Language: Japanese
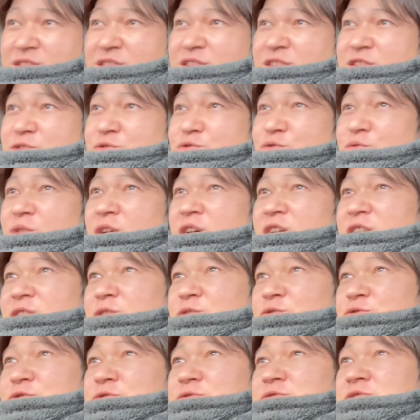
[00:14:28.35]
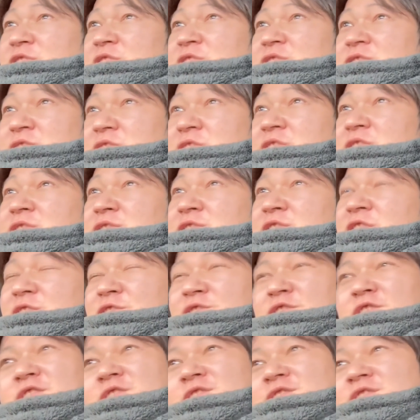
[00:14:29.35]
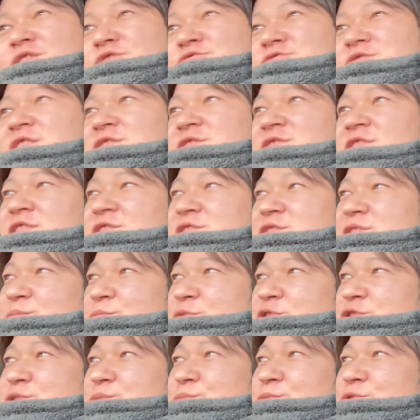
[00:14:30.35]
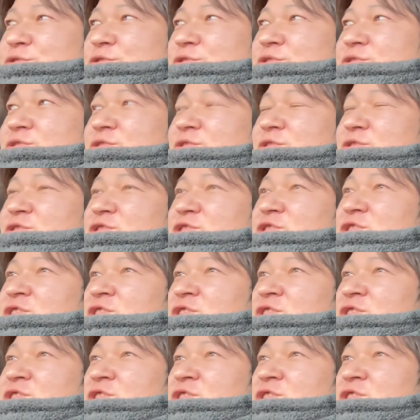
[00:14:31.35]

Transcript: なんかようわからんこと言ってやって、なんかレーンが2つあって、持ち戻りの